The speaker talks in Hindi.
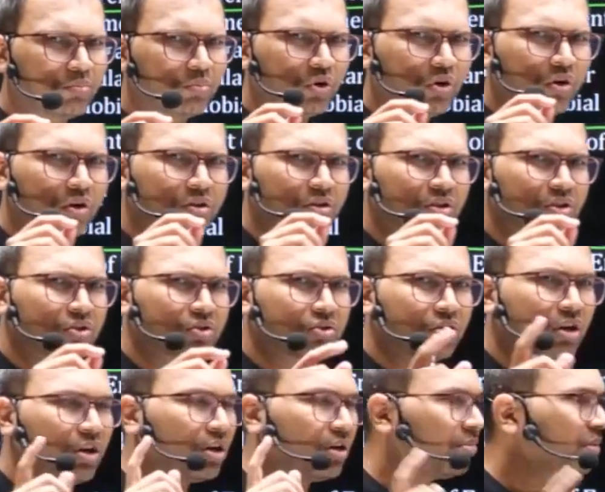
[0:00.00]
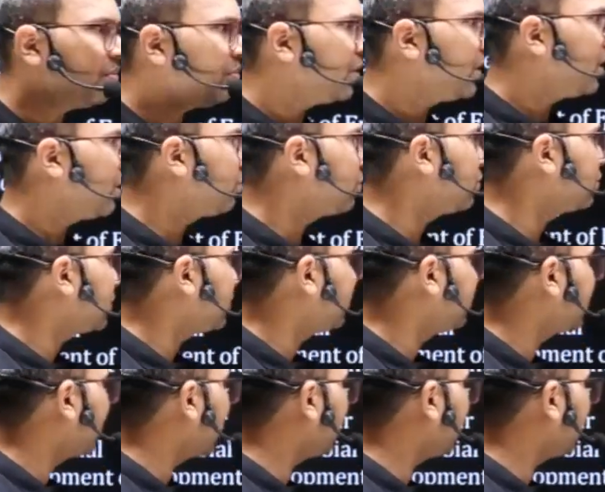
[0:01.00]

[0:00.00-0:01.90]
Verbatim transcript: बहुत ही शॉर्ट में मैं आपको समझा